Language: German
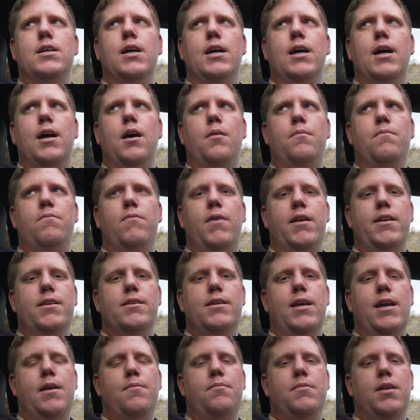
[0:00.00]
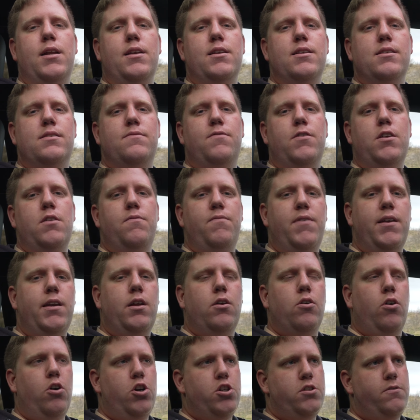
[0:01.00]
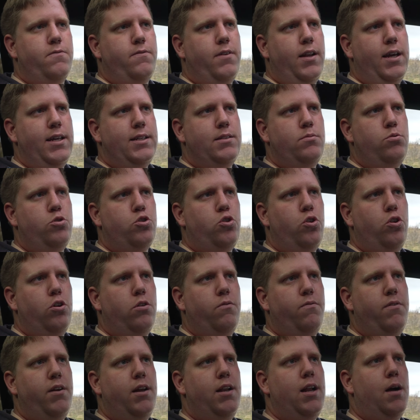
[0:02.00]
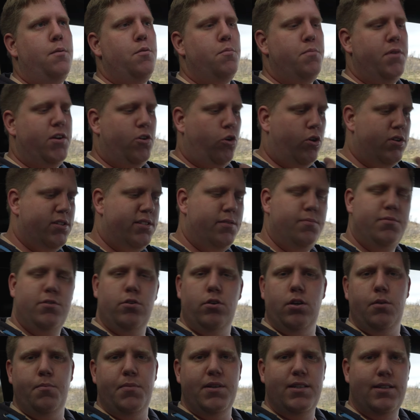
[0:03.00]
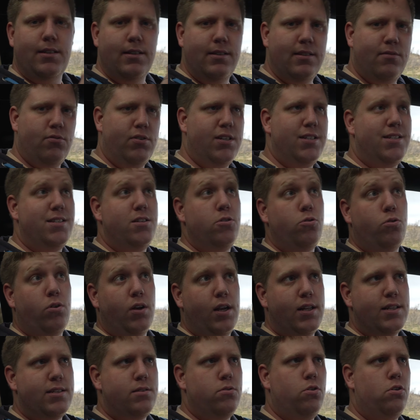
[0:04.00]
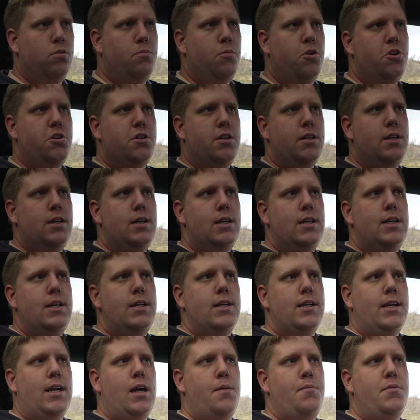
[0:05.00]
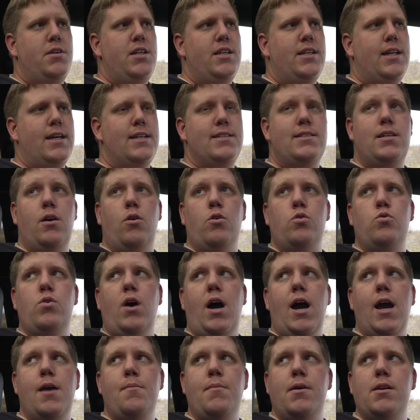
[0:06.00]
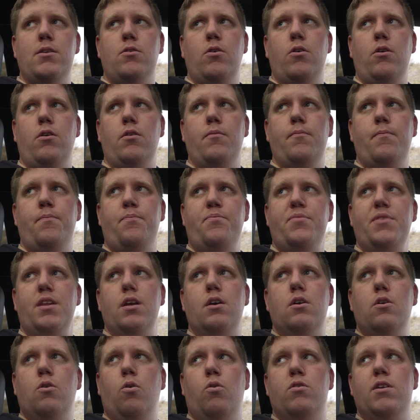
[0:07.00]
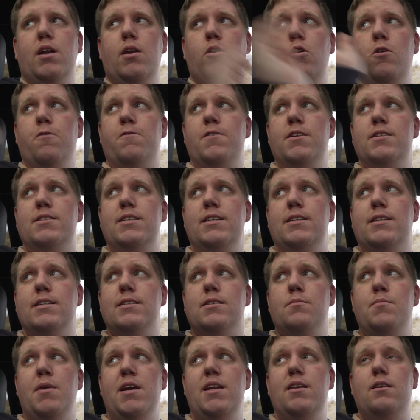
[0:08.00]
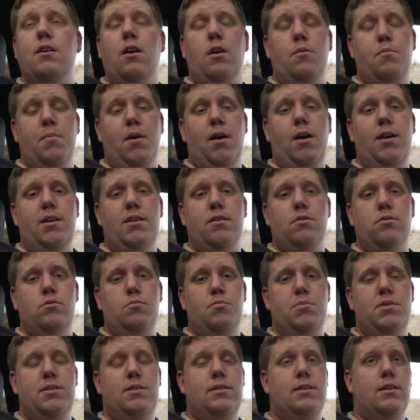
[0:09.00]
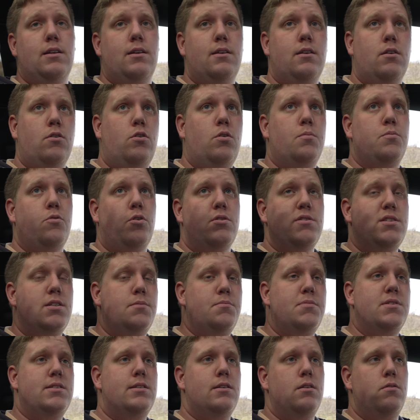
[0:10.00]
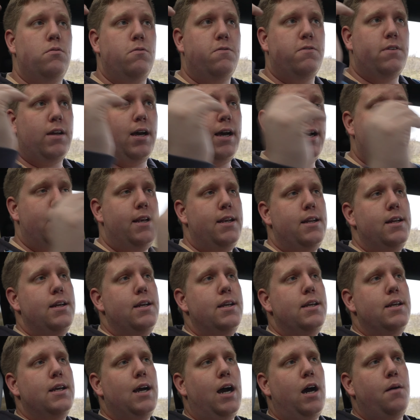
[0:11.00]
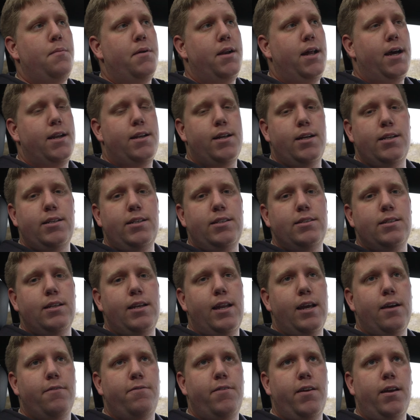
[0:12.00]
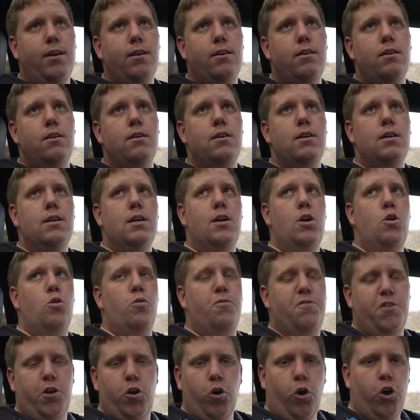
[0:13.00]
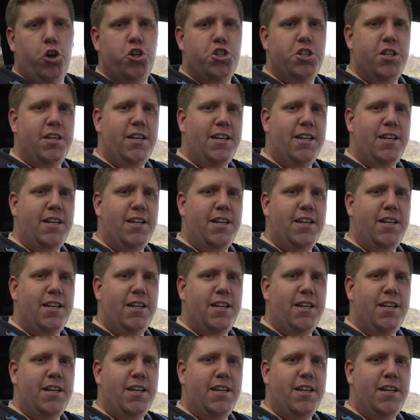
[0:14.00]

Ähm, wenn eben dann das von den Windgeräuschen vielleicht zu stören wäre, aber man trotzdem so ein bisschen so eine Zirkulation möchte, kann man die Taste auch nur einmal drücken und dann öffnet sich das im hinteren Bereich so ein bisschen. Ja? Dann kommt trotzdem ein bisschen Luft rein, aber man hat halt diese nervigen Luftgeräusche